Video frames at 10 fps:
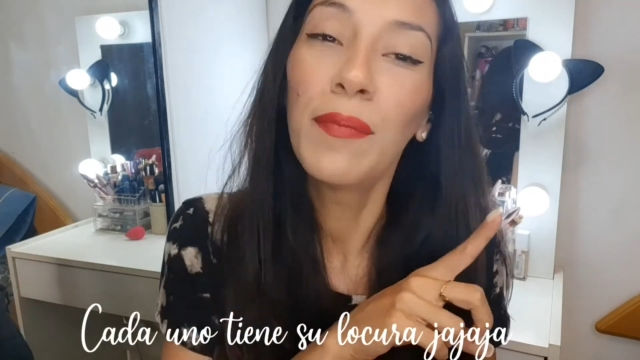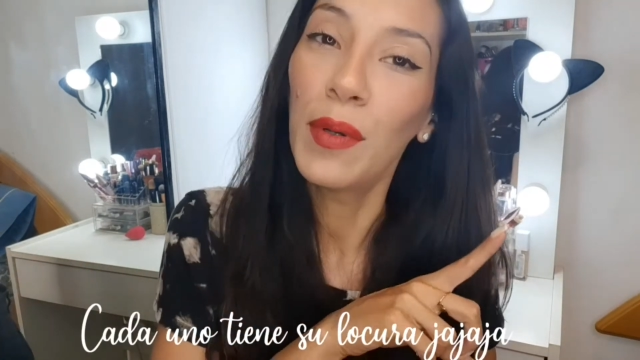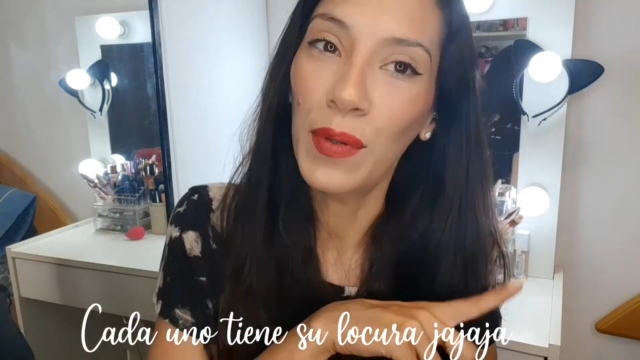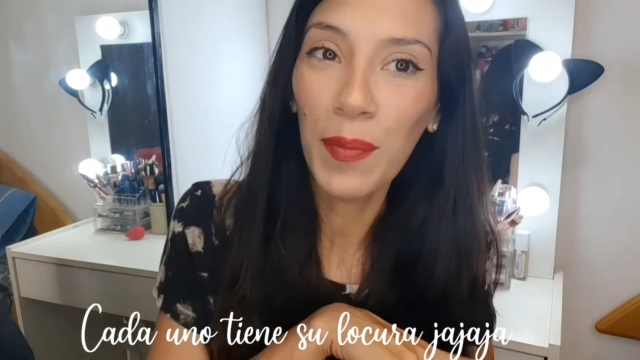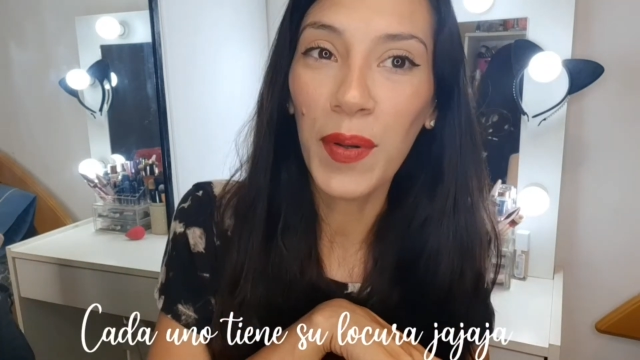
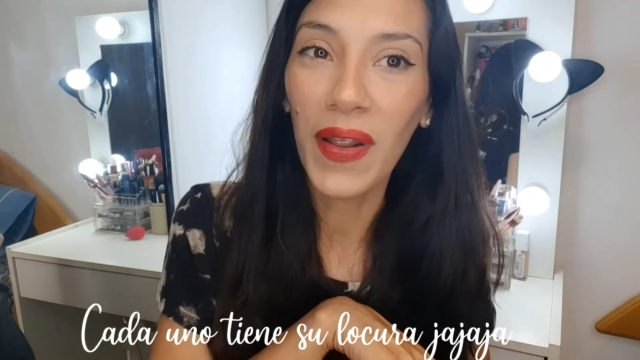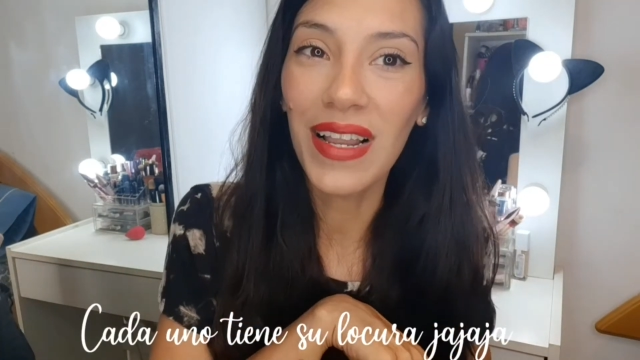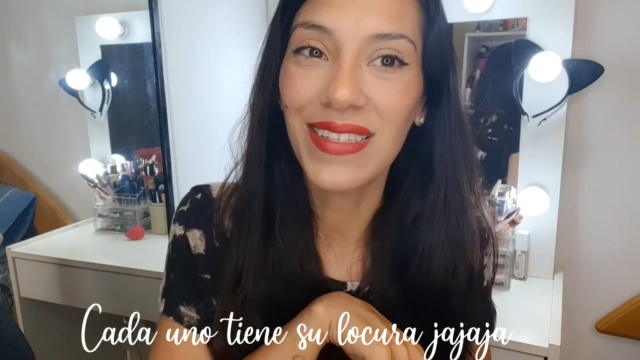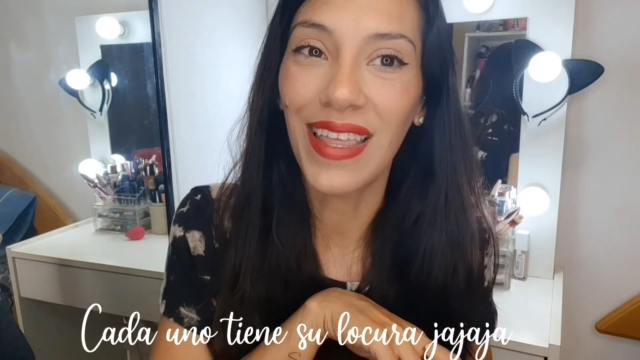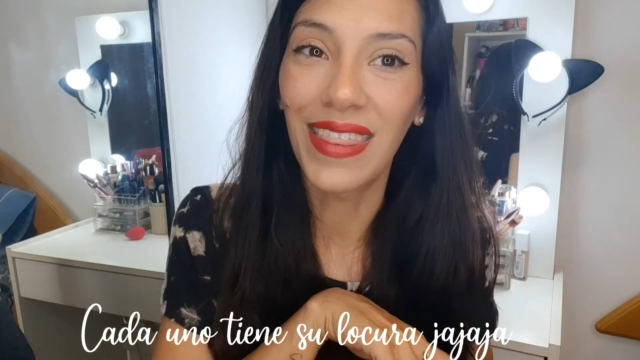me voy a probar
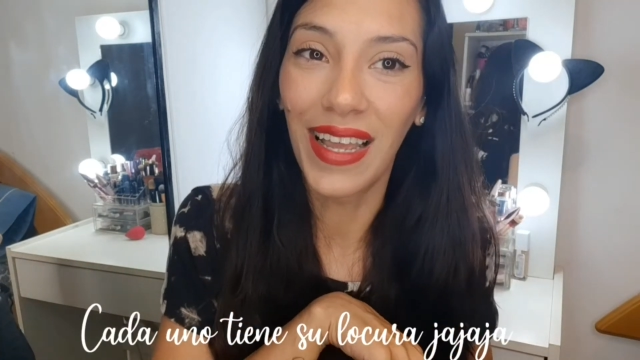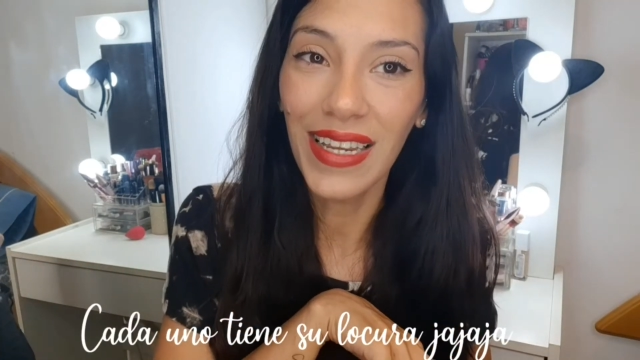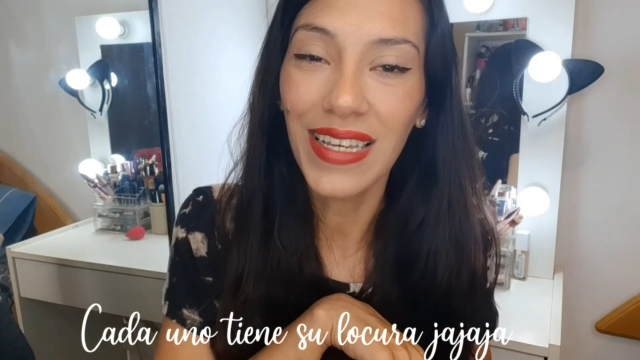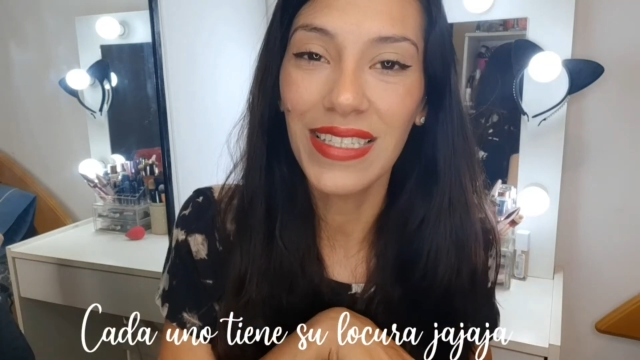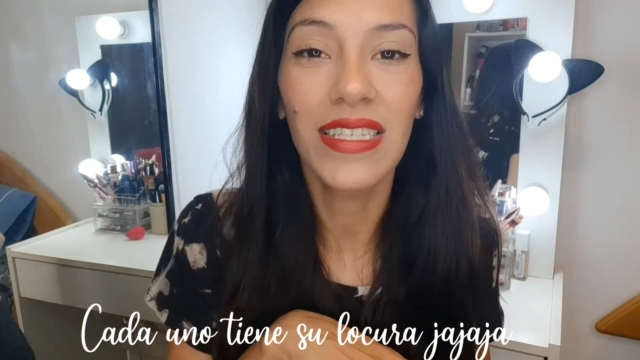las
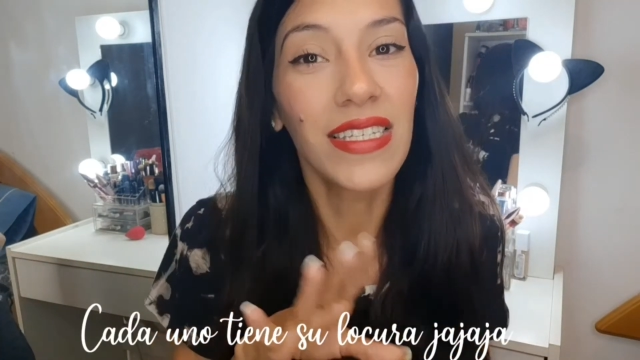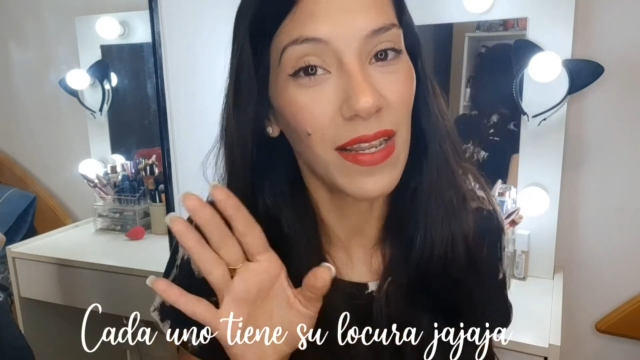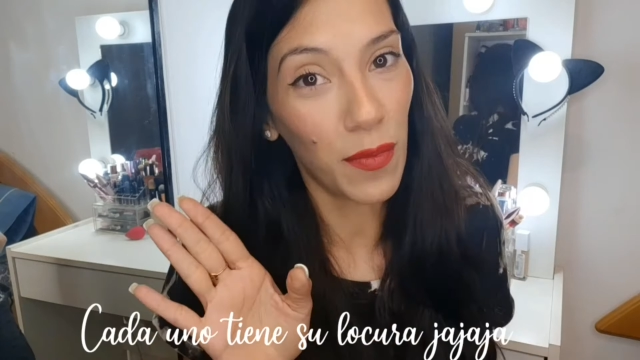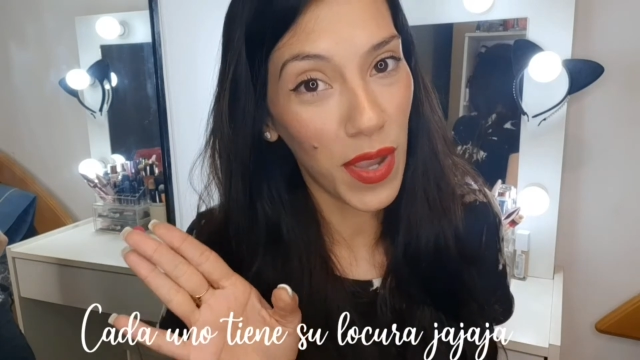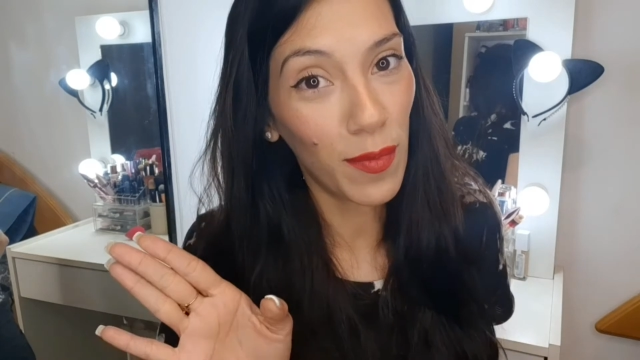sandalias y
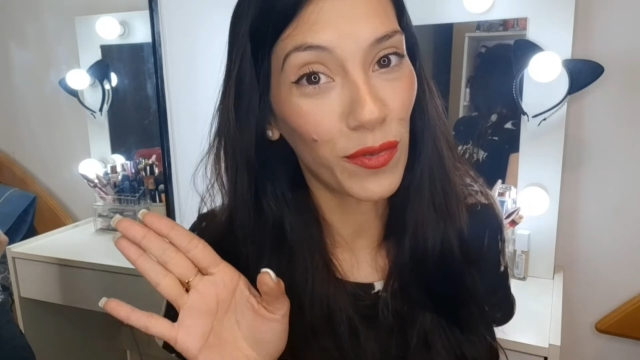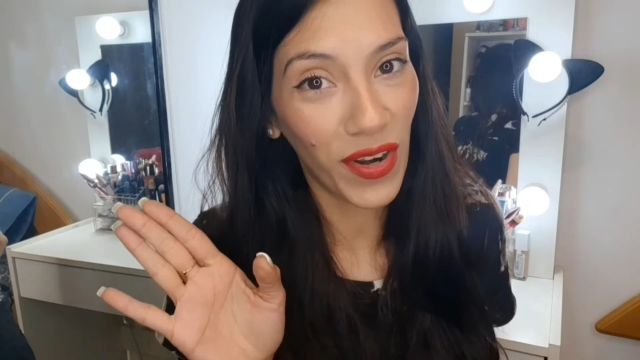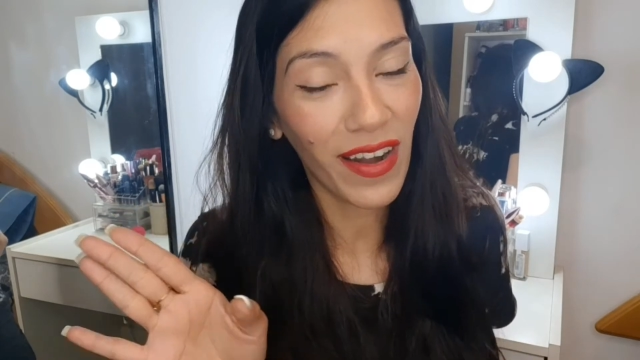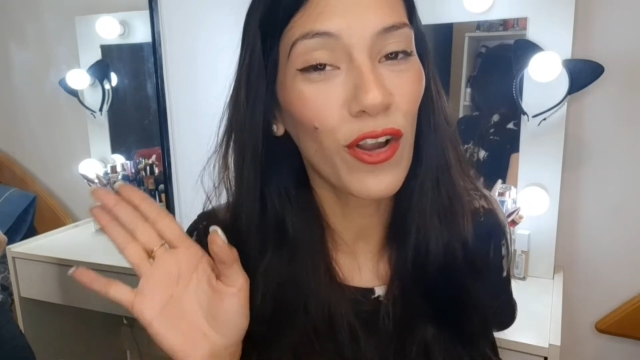les voy a mostrar